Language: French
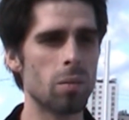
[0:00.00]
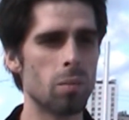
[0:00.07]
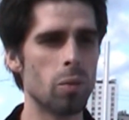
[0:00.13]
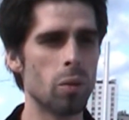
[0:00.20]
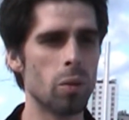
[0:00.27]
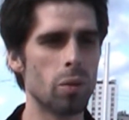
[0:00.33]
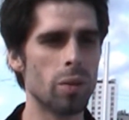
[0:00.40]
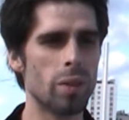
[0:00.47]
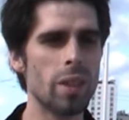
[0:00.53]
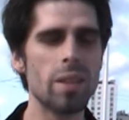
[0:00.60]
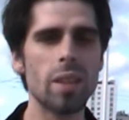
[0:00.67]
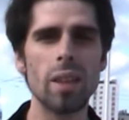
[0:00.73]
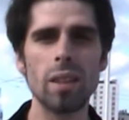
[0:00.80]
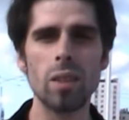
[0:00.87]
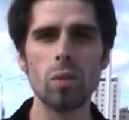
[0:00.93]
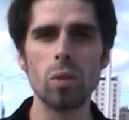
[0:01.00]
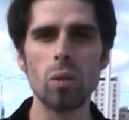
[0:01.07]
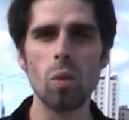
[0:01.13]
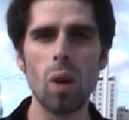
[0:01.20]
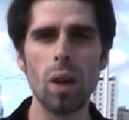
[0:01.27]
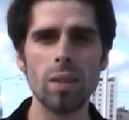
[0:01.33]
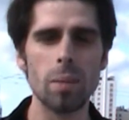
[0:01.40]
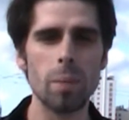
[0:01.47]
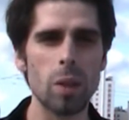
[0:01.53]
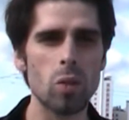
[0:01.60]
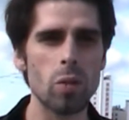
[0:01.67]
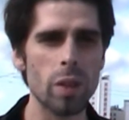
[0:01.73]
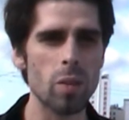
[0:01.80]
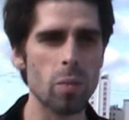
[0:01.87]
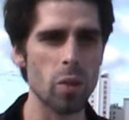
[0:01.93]
de dix années de droite et par le
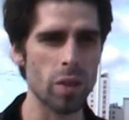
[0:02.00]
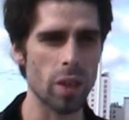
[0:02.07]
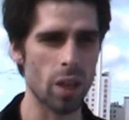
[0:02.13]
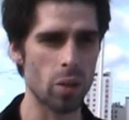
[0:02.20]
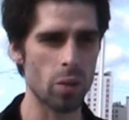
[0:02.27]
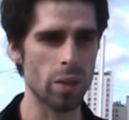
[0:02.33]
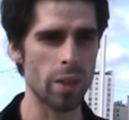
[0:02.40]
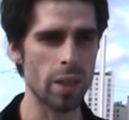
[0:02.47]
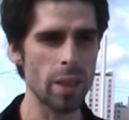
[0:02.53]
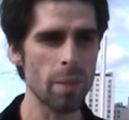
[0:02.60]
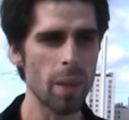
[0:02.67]
gouvernement Sarkozy,